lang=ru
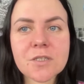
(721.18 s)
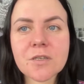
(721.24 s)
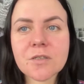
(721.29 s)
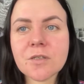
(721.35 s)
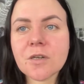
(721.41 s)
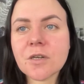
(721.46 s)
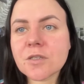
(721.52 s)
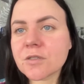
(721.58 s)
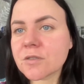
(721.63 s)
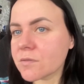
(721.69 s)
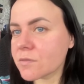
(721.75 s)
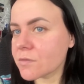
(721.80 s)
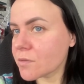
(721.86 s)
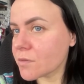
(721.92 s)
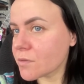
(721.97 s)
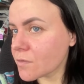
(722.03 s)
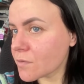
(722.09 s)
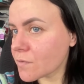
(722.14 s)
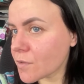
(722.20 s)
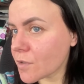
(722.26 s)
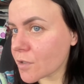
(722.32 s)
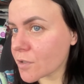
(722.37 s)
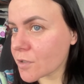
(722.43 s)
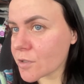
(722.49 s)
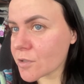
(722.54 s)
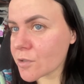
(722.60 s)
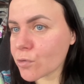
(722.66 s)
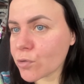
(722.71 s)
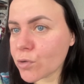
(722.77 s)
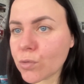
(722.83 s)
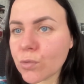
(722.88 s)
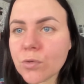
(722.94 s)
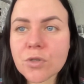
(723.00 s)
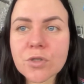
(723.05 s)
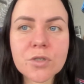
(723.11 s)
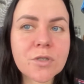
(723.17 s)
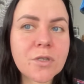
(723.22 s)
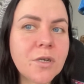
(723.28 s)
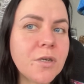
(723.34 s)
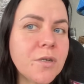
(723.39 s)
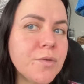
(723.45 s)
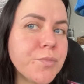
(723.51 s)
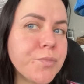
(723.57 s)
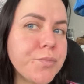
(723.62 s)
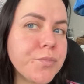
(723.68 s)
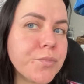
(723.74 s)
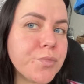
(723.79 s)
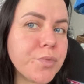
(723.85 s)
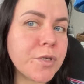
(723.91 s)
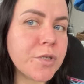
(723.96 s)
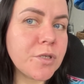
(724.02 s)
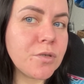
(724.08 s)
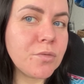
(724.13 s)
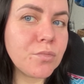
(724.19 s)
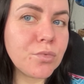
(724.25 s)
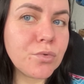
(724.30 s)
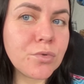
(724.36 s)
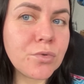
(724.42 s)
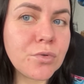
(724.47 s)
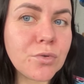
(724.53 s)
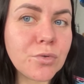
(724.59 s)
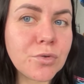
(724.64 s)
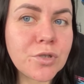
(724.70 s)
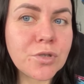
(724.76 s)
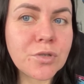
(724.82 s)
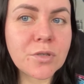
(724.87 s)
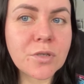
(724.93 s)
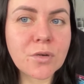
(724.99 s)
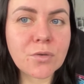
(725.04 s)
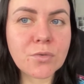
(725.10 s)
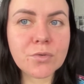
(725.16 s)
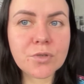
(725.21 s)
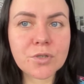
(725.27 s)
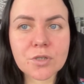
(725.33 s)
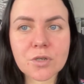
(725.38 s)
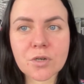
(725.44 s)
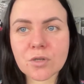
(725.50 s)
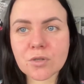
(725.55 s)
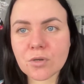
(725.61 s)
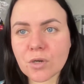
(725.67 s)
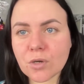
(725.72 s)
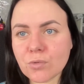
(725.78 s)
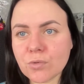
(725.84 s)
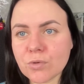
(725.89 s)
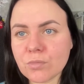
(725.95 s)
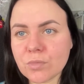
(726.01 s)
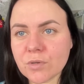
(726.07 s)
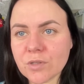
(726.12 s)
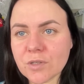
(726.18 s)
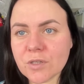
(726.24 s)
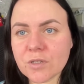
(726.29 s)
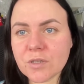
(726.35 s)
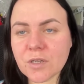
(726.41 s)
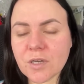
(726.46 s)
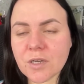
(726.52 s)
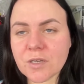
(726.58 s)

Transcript: содрать э, верхний слой кожи, да, под ним будет точно такой же, как, какой был и до